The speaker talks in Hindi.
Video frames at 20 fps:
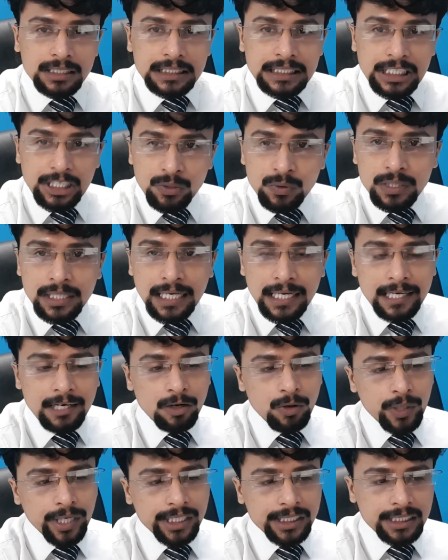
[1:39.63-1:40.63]
न्यू दिल्ली
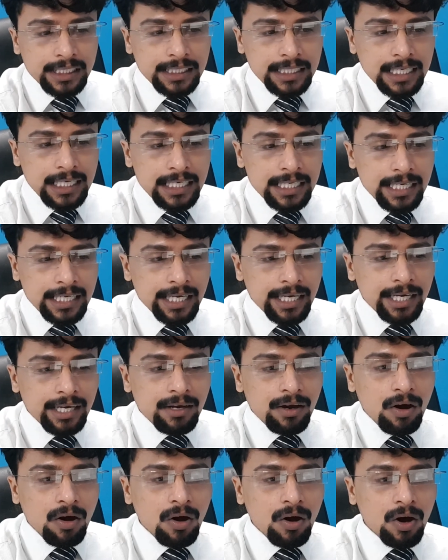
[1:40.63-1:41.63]
लोकेशन के लिए है
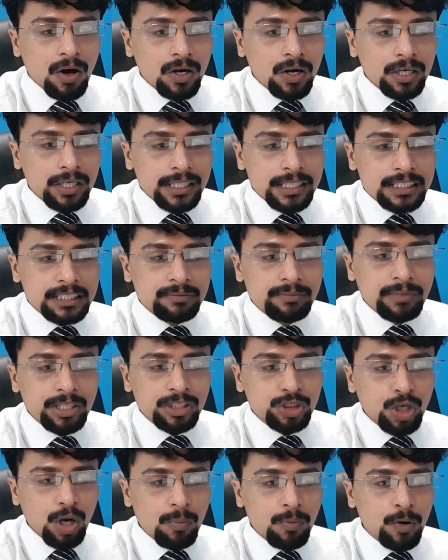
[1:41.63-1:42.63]
और इसमें
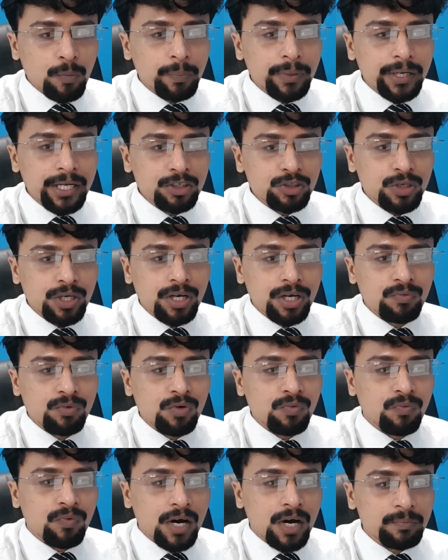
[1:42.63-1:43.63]
जॉब ओपनिंग जो है
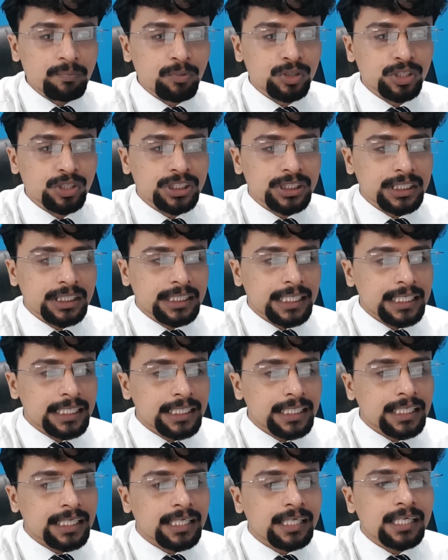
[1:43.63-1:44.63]
वो वन पोजीशन के
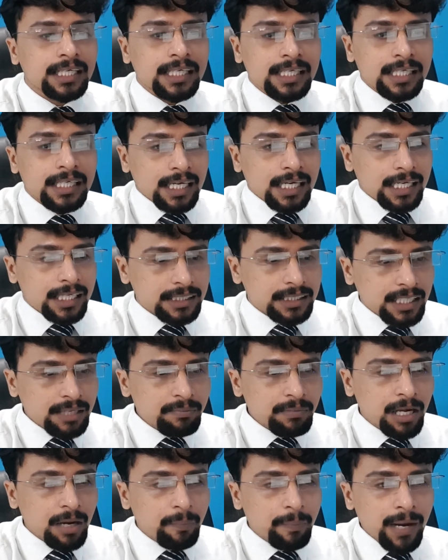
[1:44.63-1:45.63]
लिए है इसकी
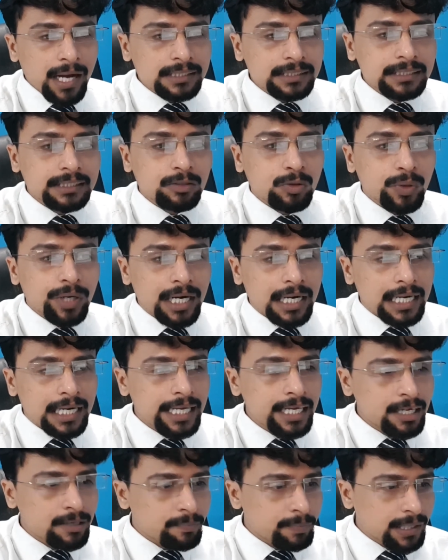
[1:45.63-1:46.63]
मेरे पास कोई
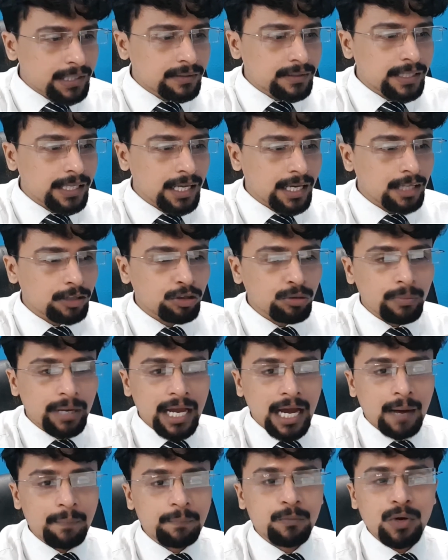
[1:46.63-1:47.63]
लिंक बनती है तो
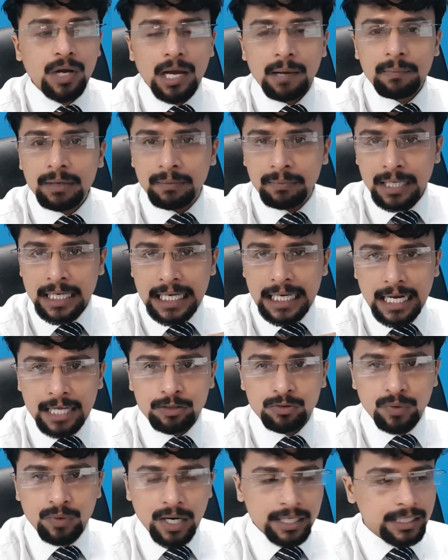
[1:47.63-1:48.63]
मैं आपको अवेलेबल करा
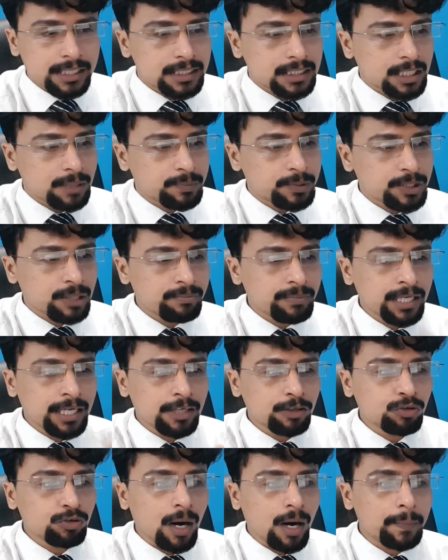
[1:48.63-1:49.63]
दूंगा डिस्क्रिप्शन में
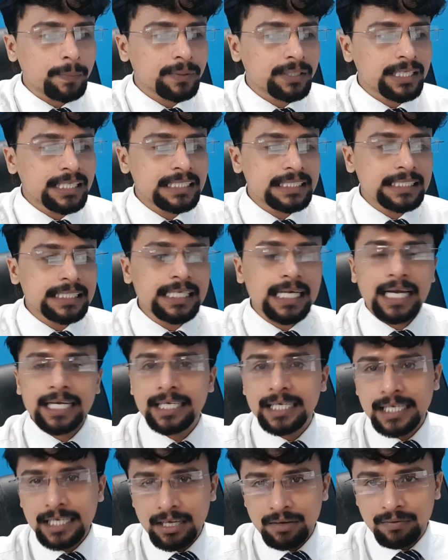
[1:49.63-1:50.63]
नहीं तो आप
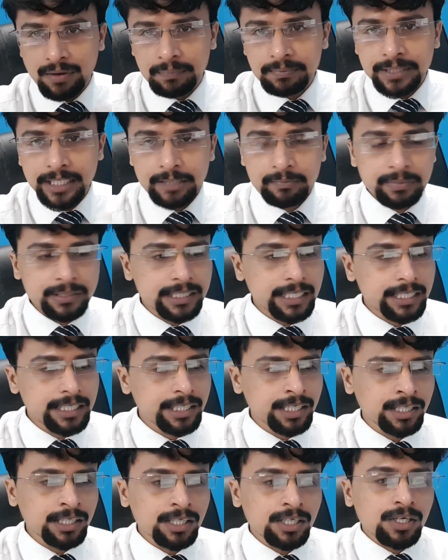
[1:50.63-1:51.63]
टीसीआईएल के वेबसाइट पे
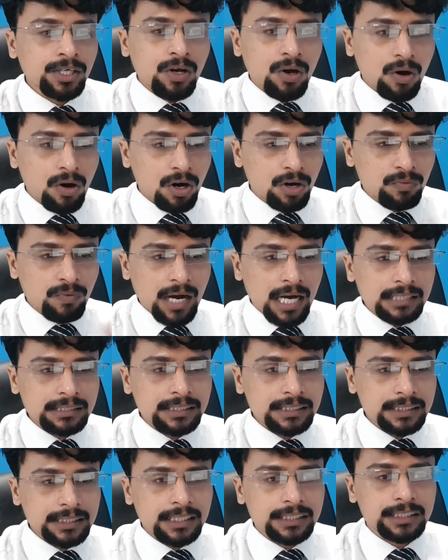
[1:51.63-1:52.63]
जाइए और वहां
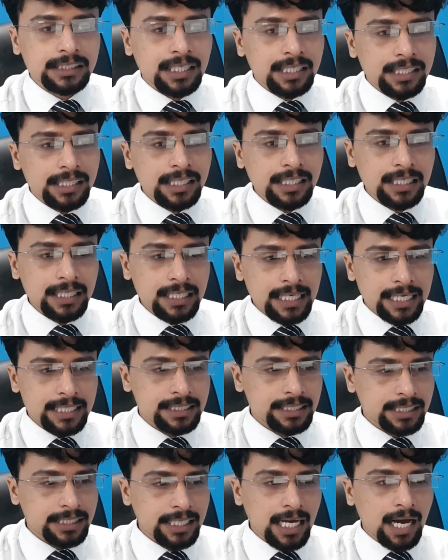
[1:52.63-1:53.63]
से सर्च करिए कि
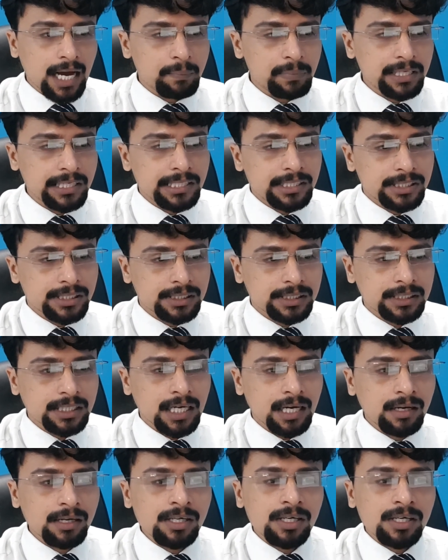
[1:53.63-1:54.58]
कैसे क्या एप्लीकेशन का